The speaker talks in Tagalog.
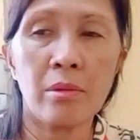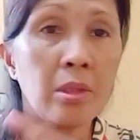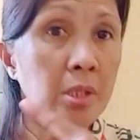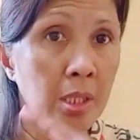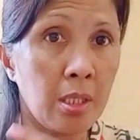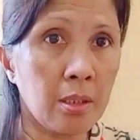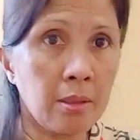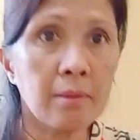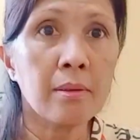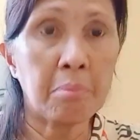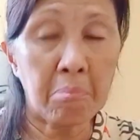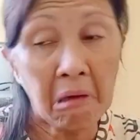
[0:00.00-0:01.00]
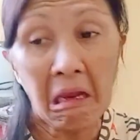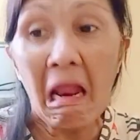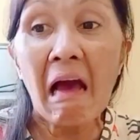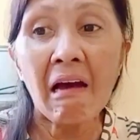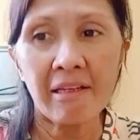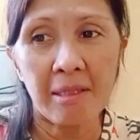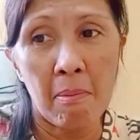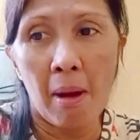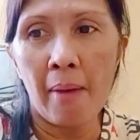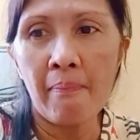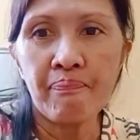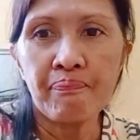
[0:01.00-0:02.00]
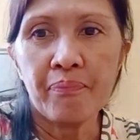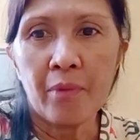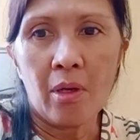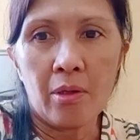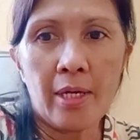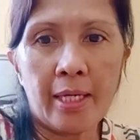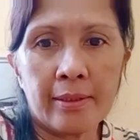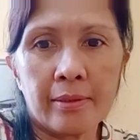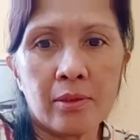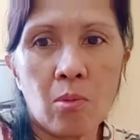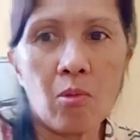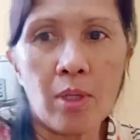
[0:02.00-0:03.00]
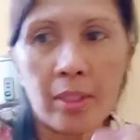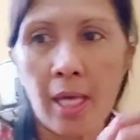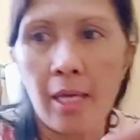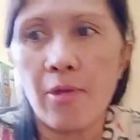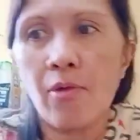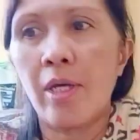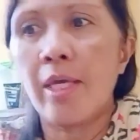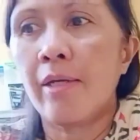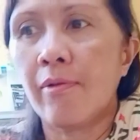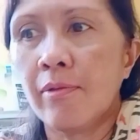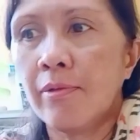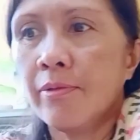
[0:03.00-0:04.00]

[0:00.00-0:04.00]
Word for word: Kasi, kailangan, di ba? Yan. Kumuha tayo. Ayan.